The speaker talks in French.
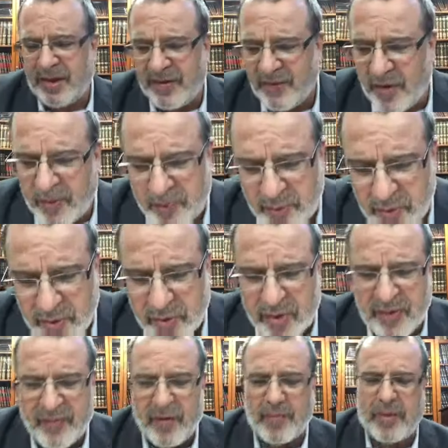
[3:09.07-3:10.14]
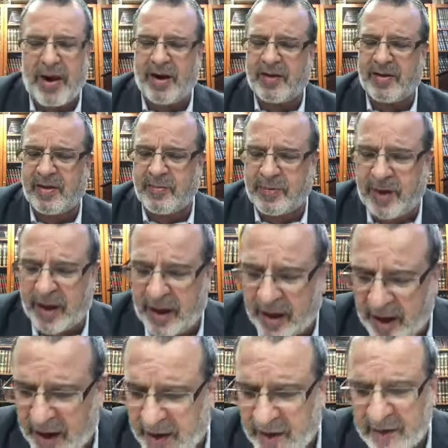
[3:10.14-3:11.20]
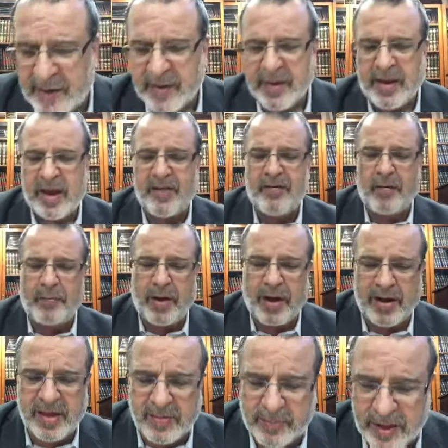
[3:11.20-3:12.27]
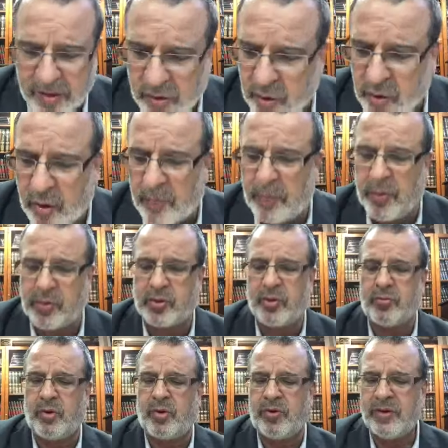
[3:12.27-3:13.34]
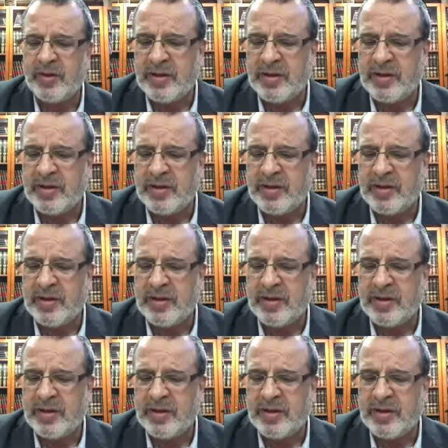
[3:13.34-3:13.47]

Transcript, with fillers: Ils vont plus, ils vont pas accepter, ils vont pas accepter son comportement.